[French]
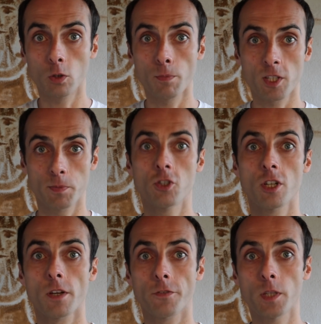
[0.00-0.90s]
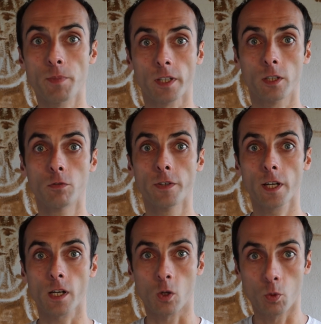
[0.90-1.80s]
Thomas Midgley a fini par
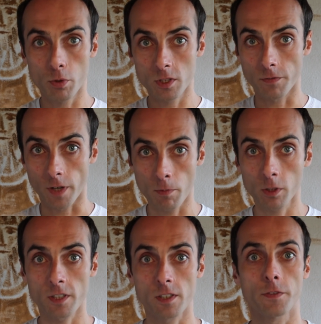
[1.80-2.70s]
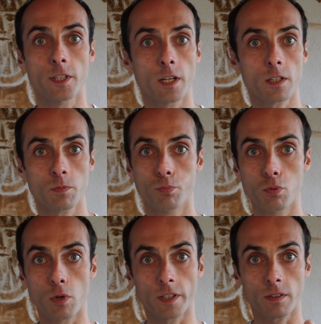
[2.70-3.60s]
découvrir qu'un composé vraiment très efficace
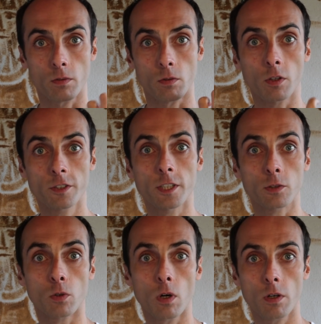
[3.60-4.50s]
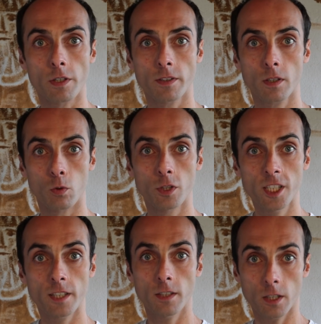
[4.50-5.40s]
pour être antidétonant était le
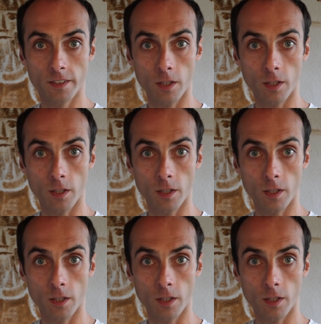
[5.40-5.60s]
diéthyltellure.